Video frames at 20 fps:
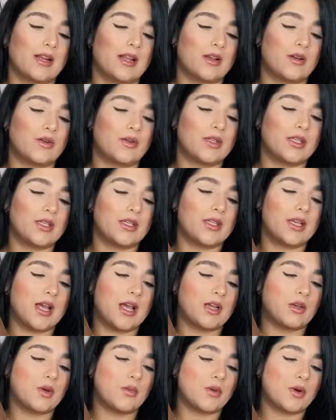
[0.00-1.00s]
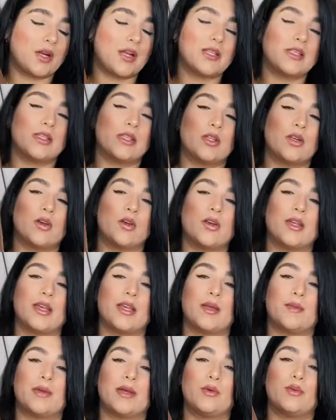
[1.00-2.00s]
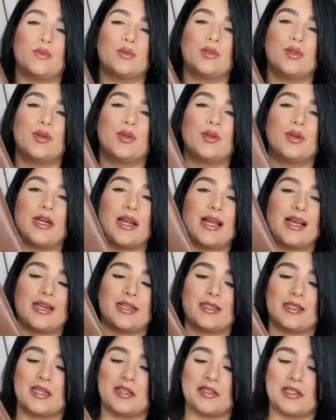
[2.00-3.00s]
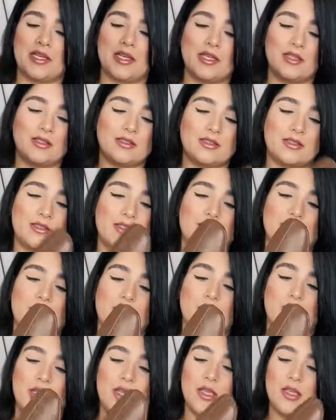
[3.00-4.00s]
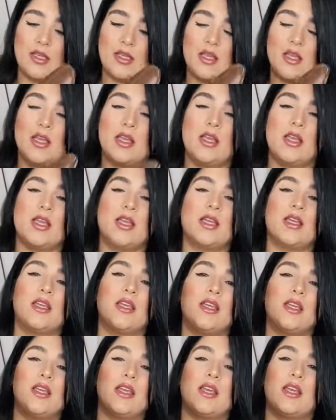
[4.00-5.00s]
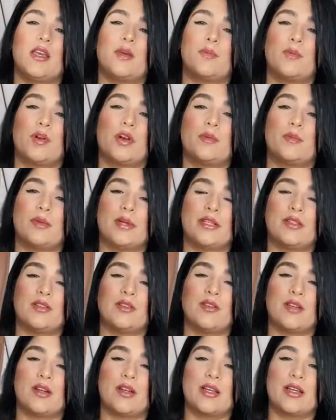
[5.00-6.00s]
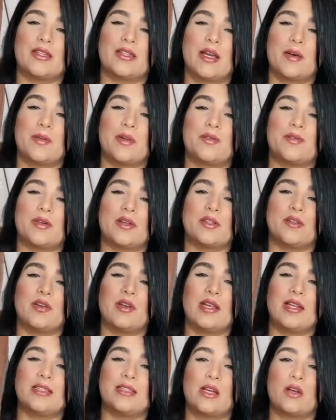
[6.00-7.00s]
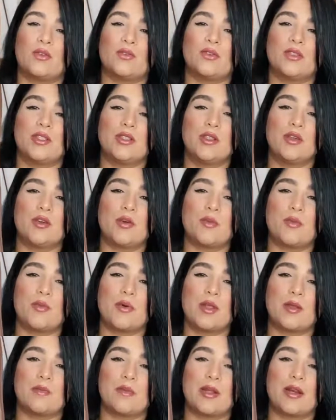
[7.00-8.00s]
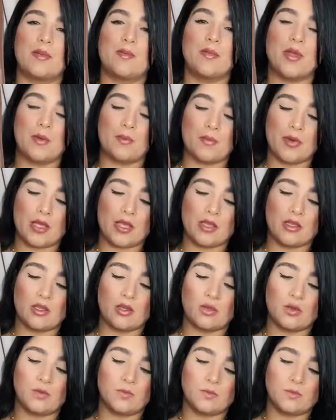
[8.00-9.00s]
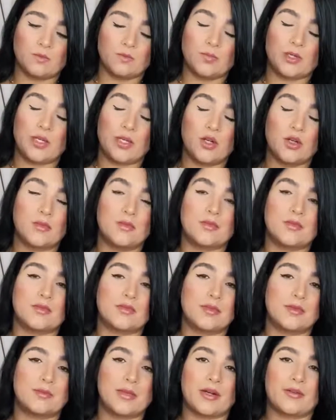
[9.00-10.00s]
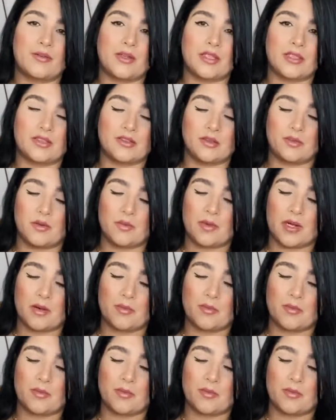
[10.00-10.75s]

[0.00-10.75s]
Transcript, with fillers: rodilla, algo por el estilo. Eh, me gustó la calidad de esta, se siente bien. Y eh, por el precio creo que está perfecto. El taconcito, como pueden ver, es bien pequeñito, pero perfectísimo para mí